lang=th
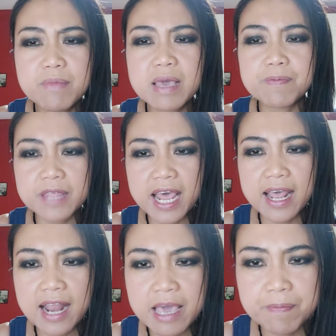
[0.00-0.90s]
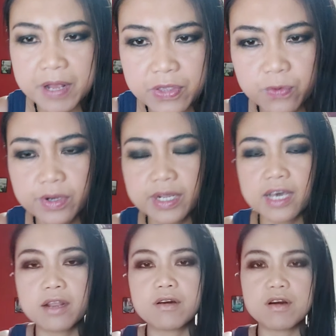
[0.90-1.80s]
บีบแตรไล่ประยุทธ์นะ
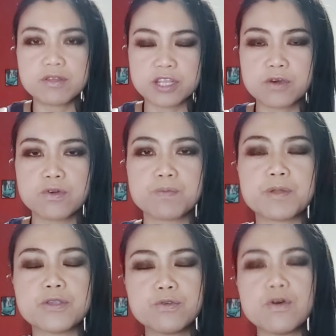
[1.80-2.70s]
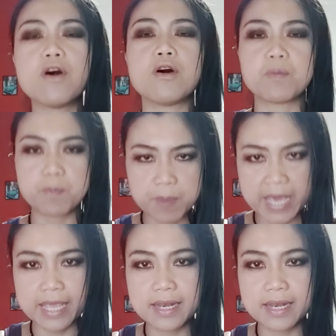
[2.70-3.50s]
คะแล้วก็ตะโกนประยุทธ์ออกไป